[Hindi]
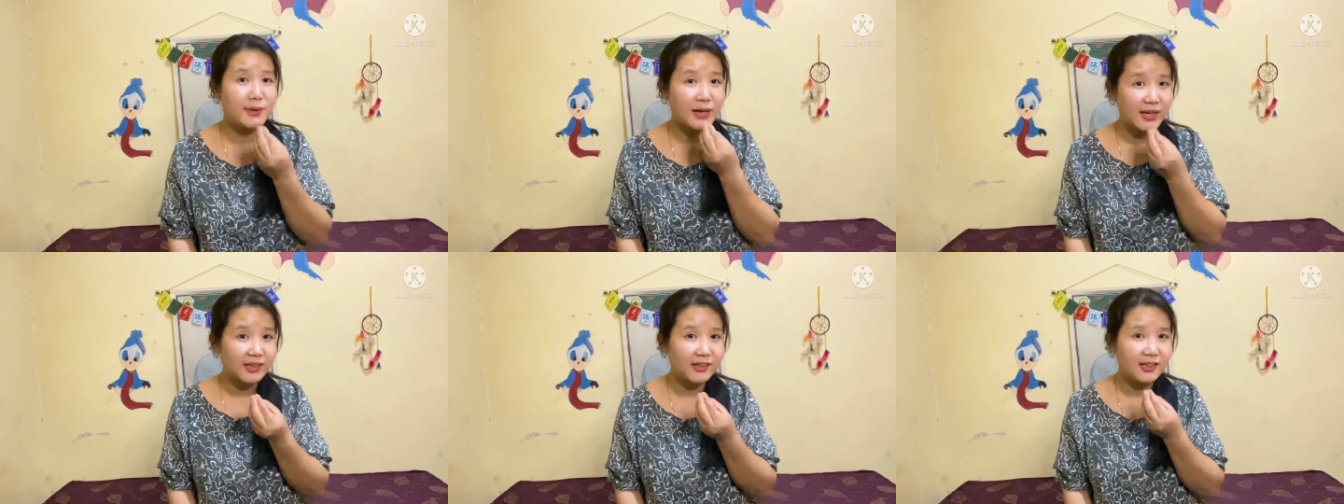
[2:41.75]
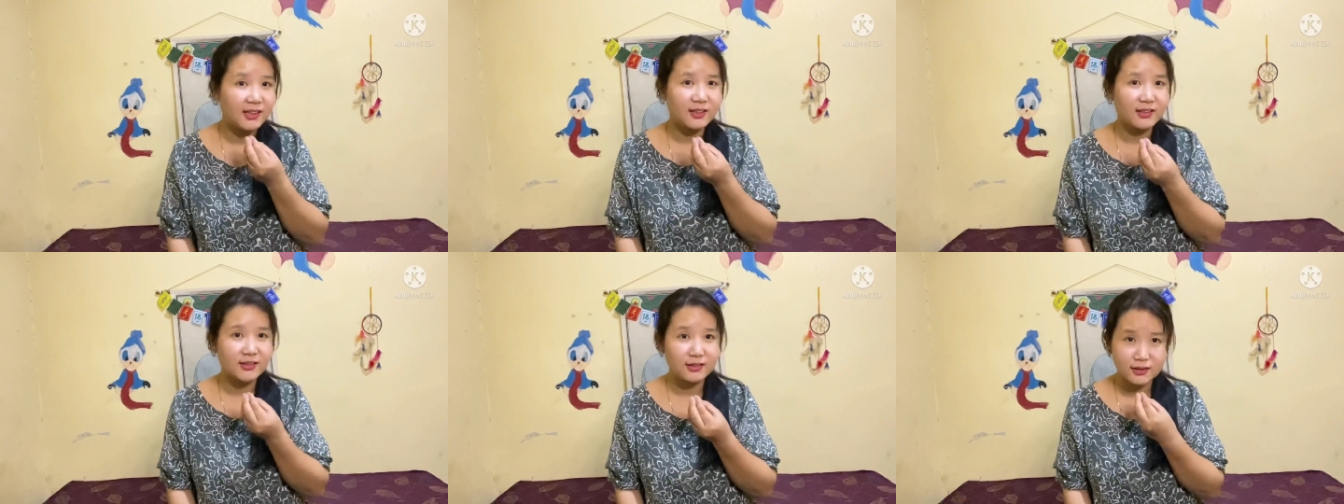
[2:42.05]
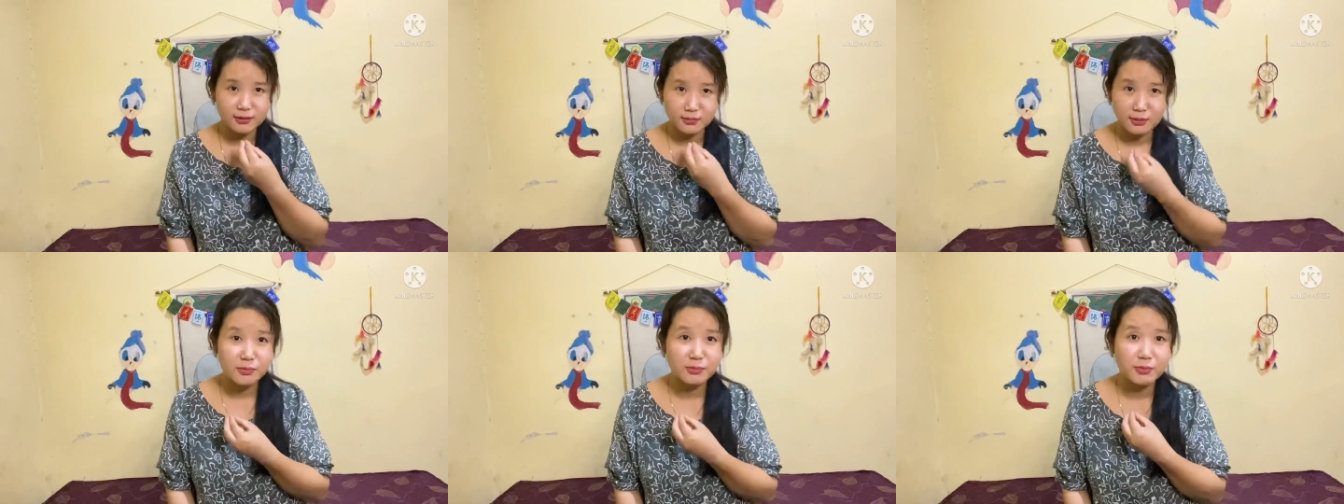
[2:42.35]
बाइट लेते
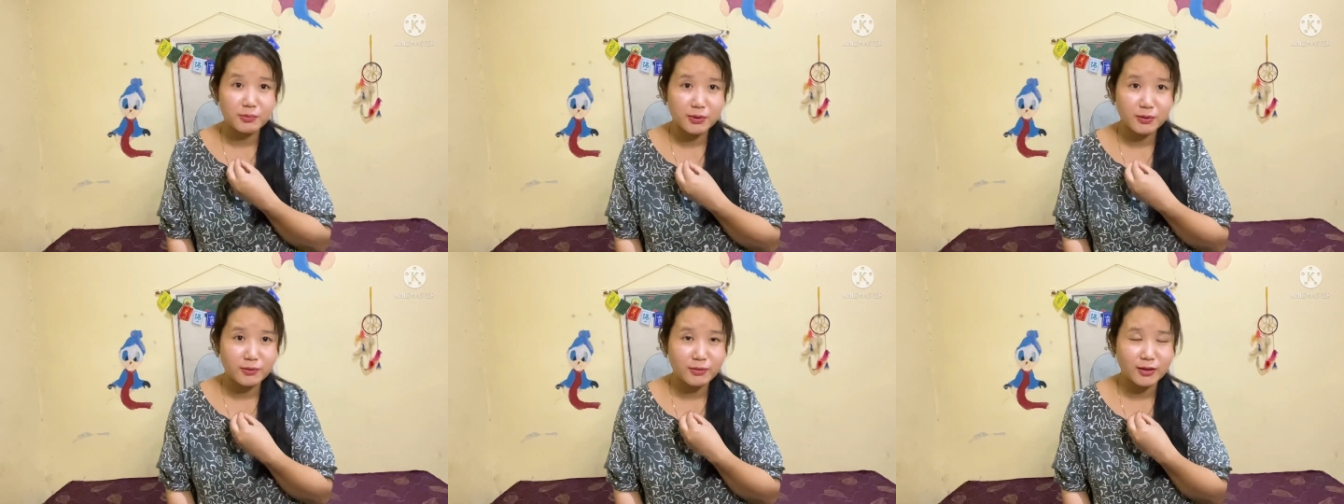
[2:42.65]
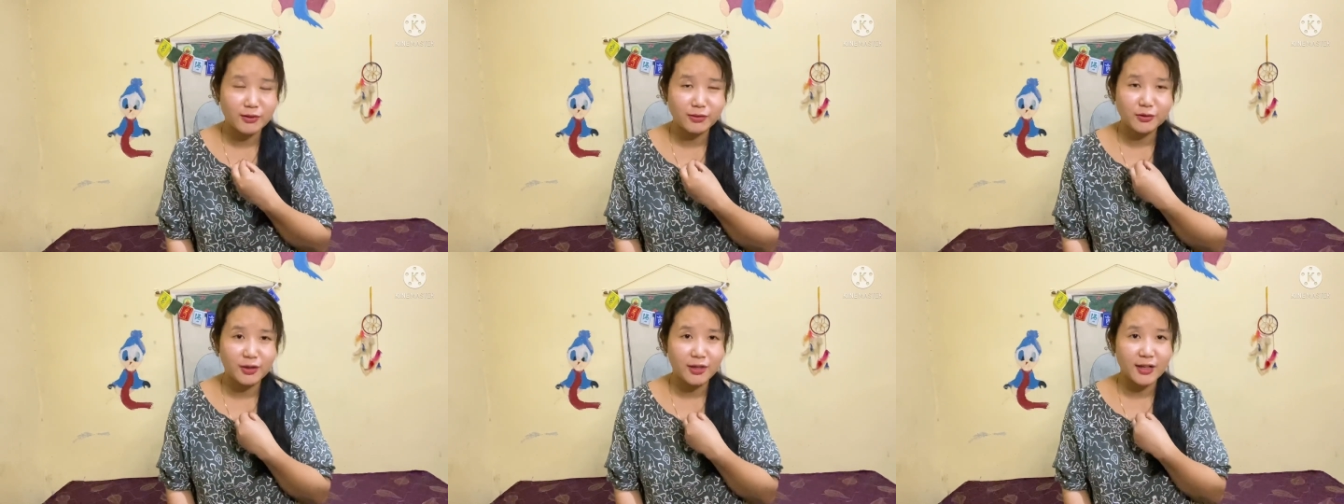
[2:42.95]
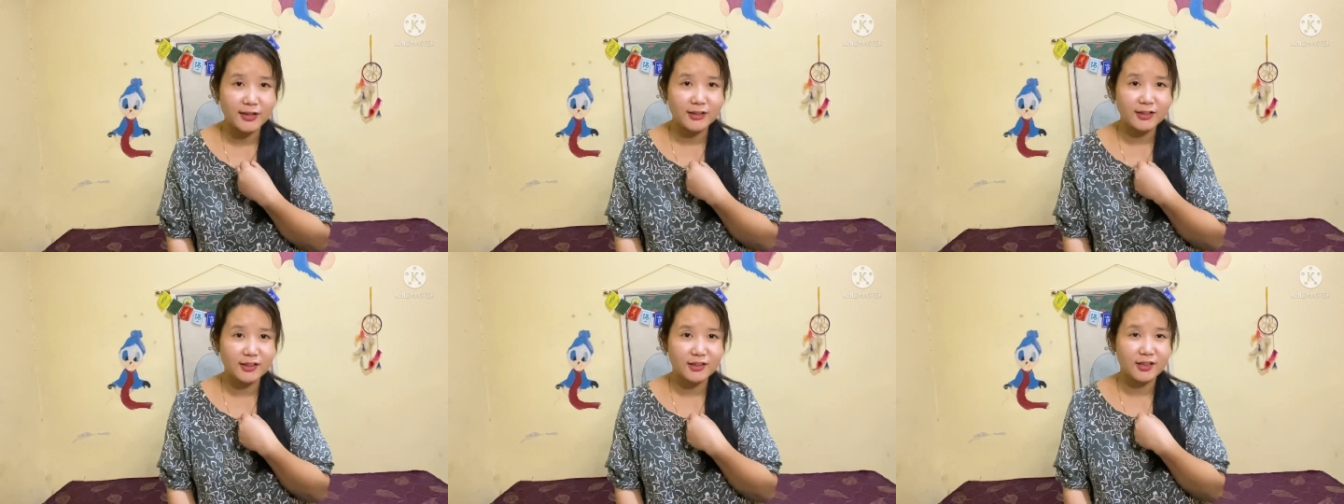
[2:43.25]
हैं तब हमें भगवान को
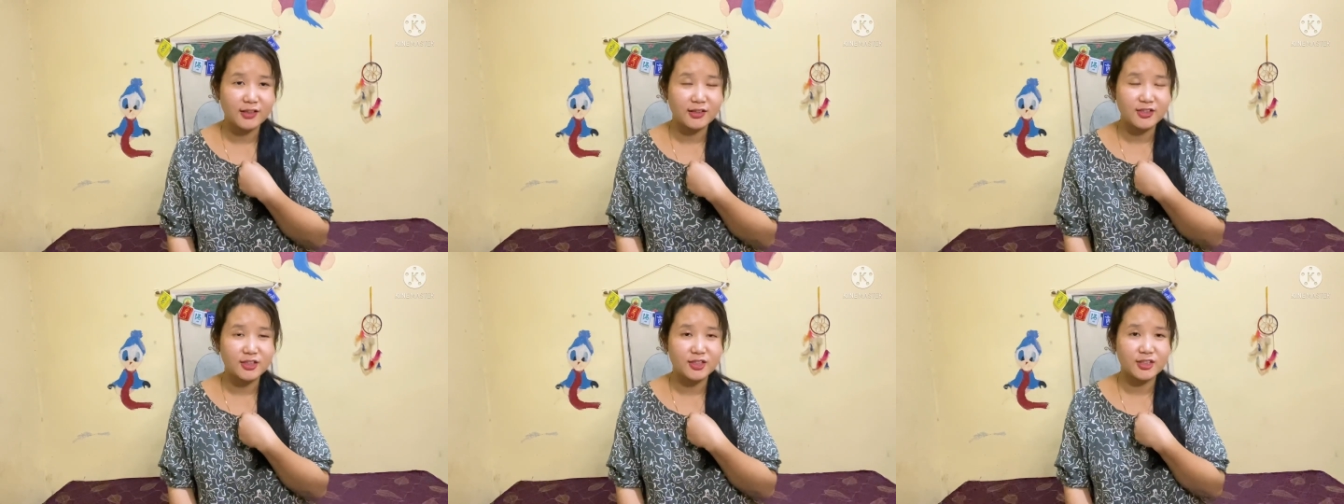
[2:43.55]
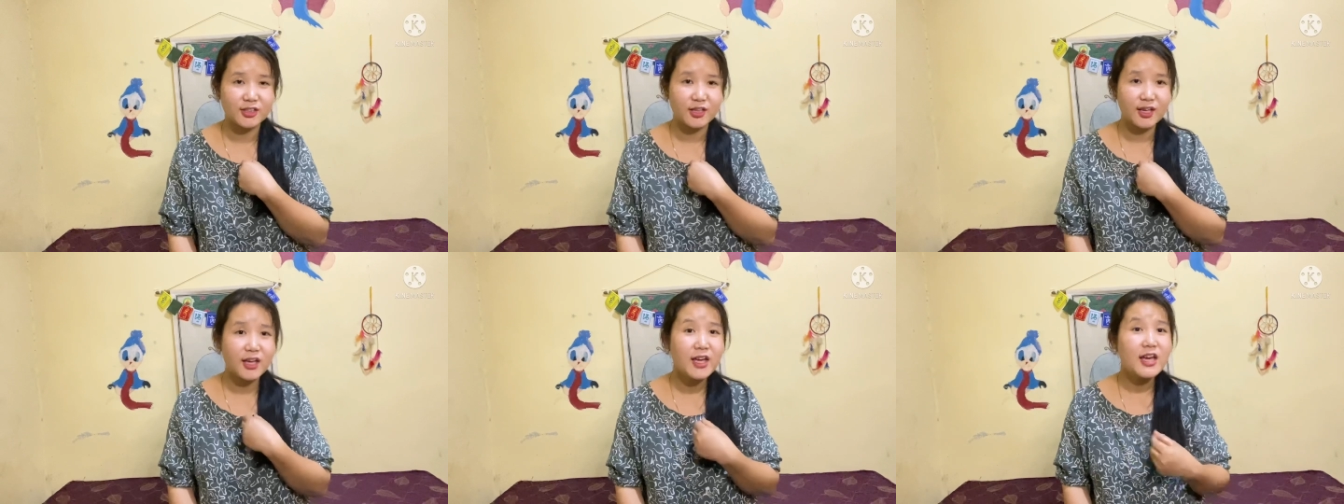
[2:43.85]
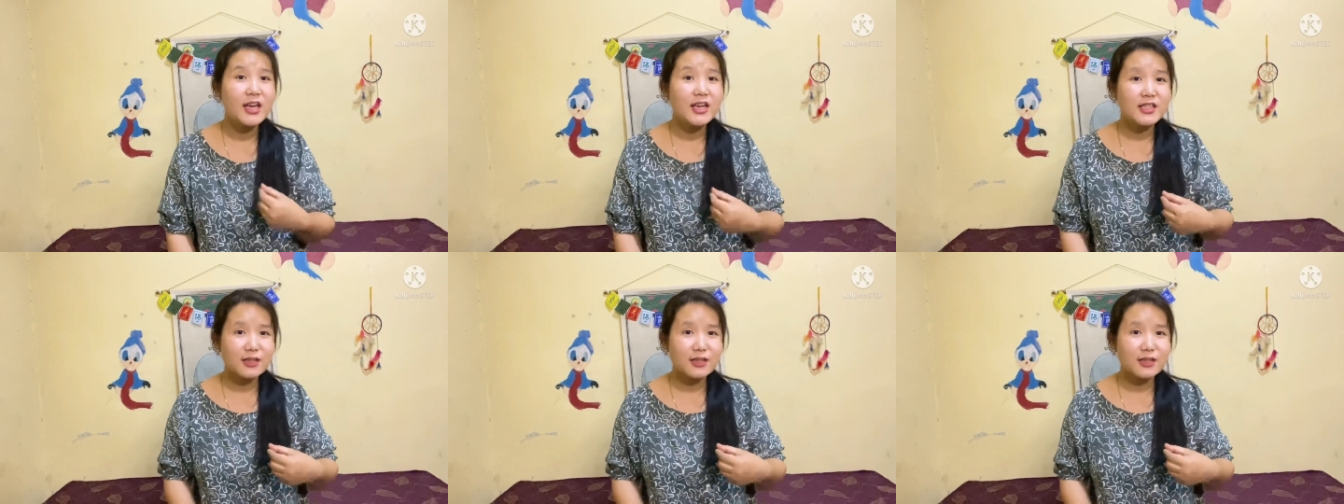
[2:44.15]
याद रखना चाहिए